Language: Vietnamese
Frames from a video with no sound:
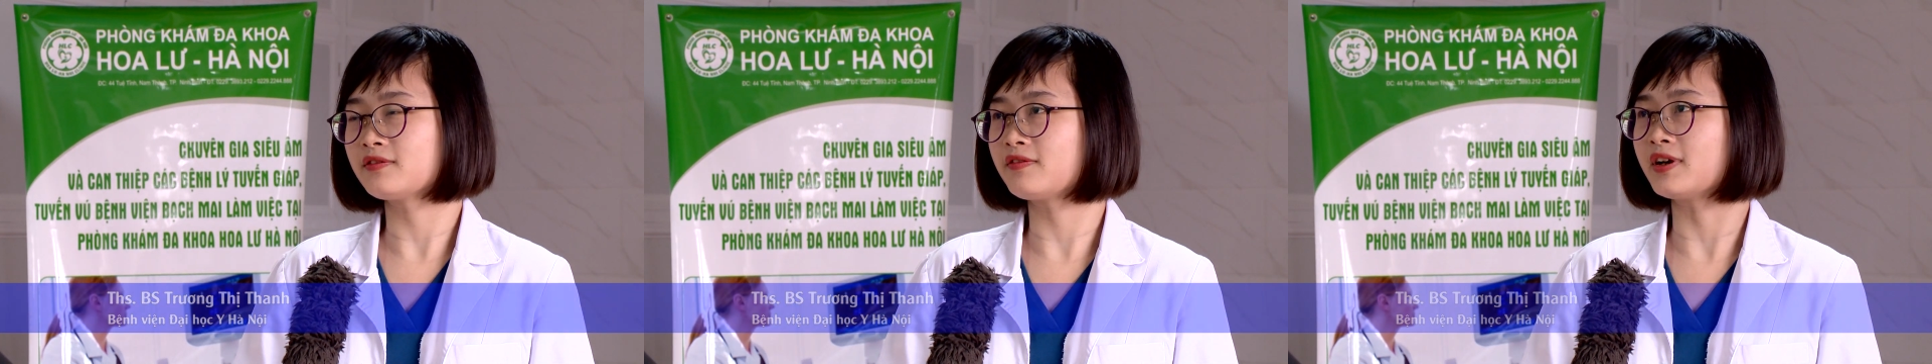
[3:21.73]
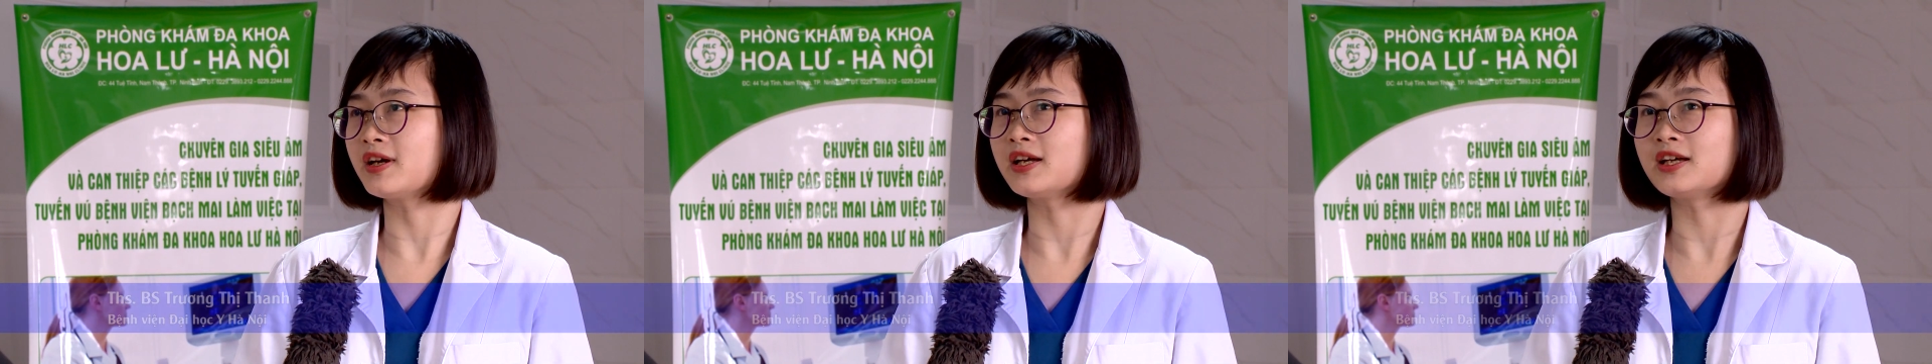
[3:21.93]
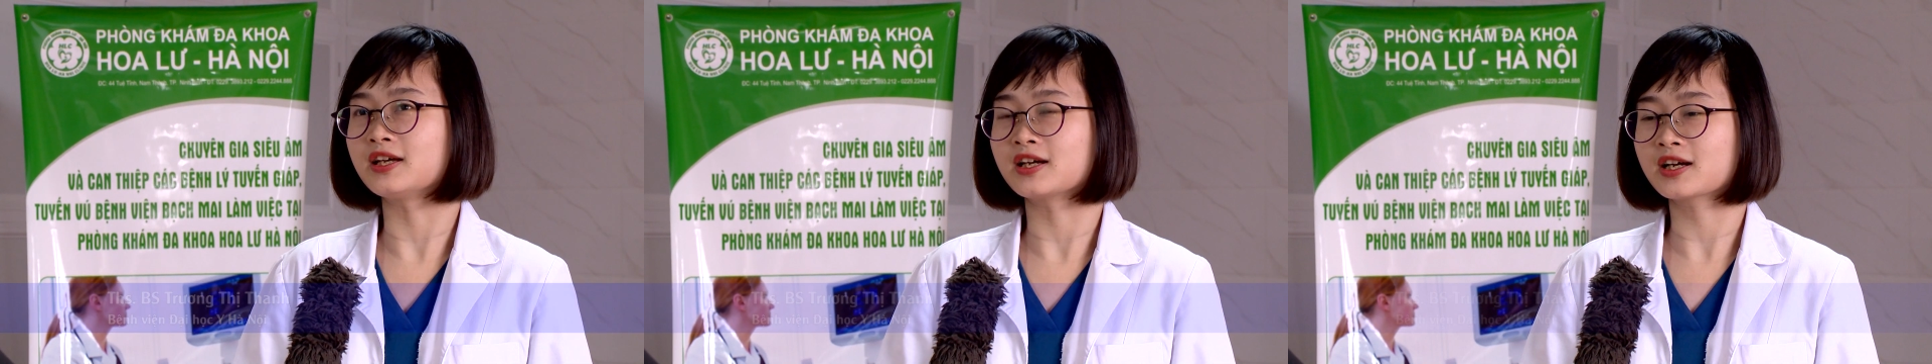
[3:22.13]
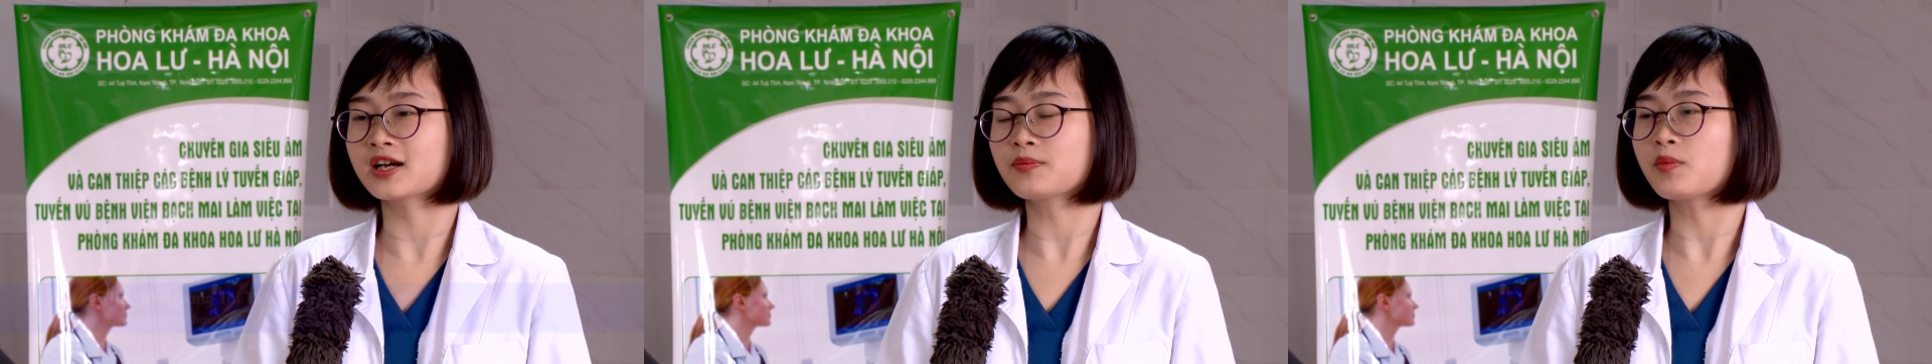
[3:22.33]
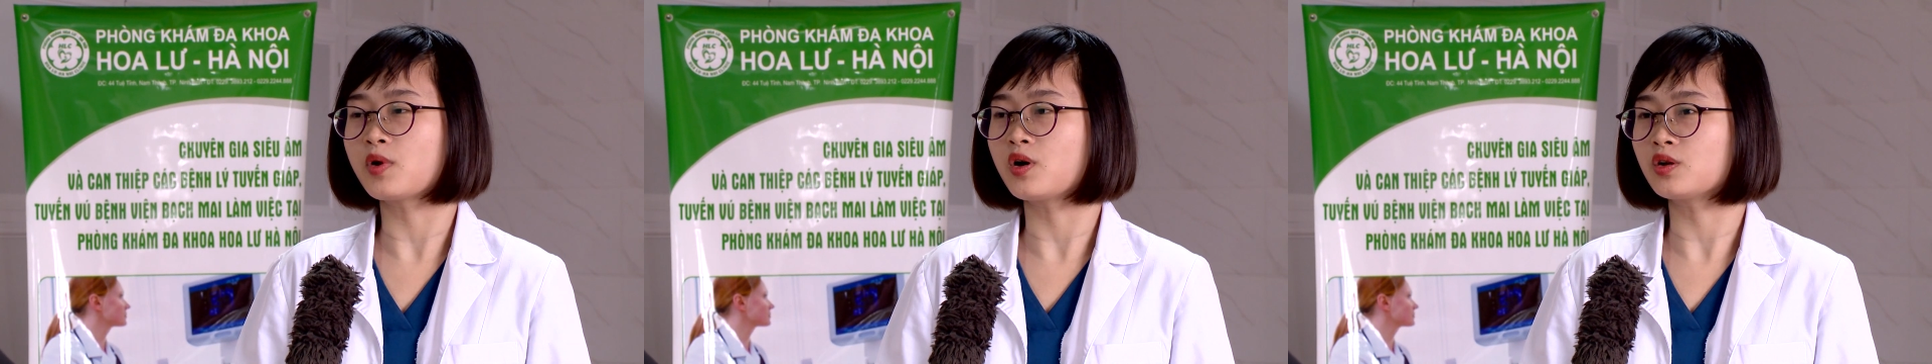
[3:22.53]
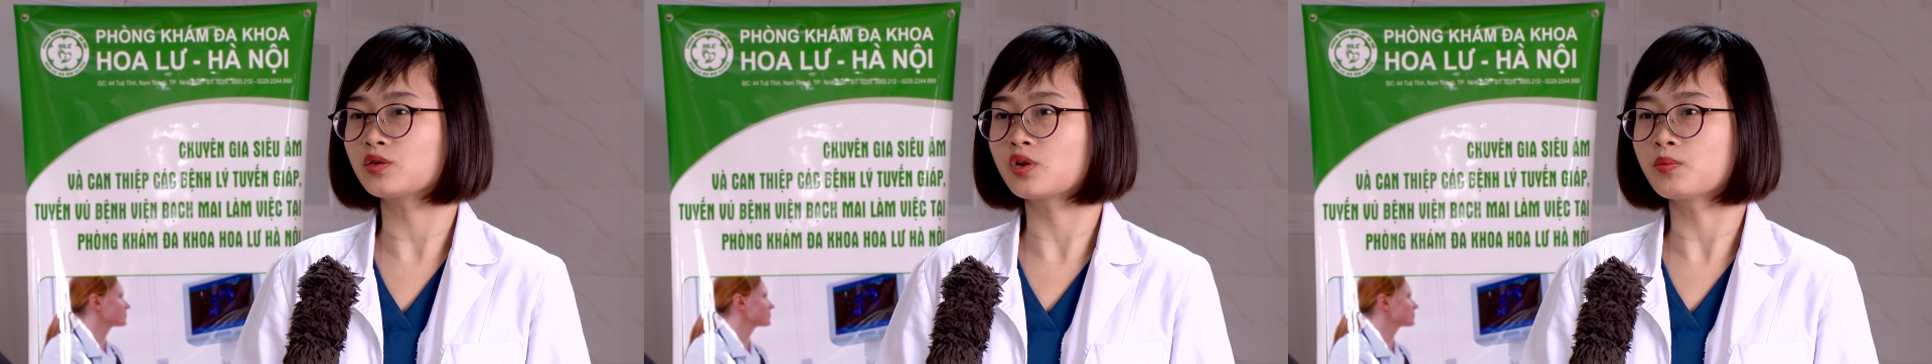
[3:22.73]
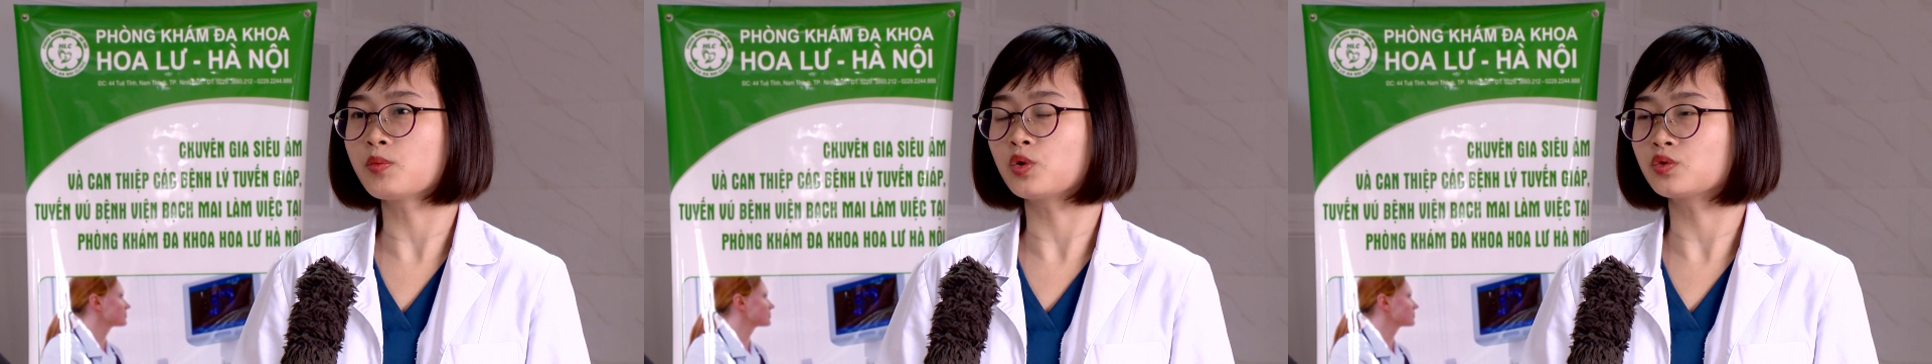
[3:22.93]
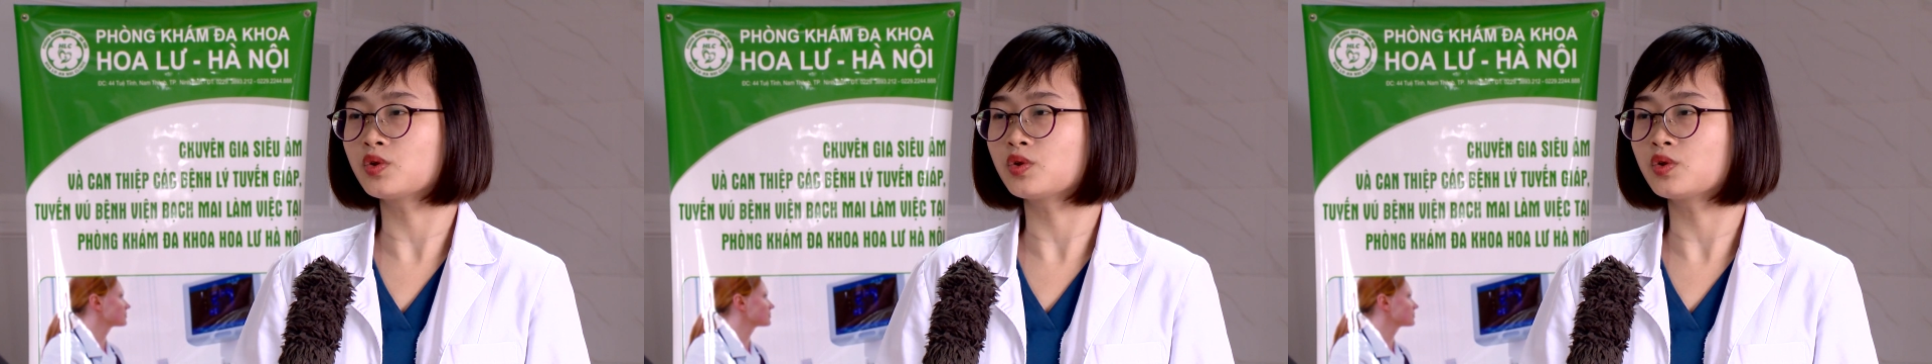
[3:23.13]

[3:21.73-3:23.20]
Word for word: phải cắt bỏ toàn bộ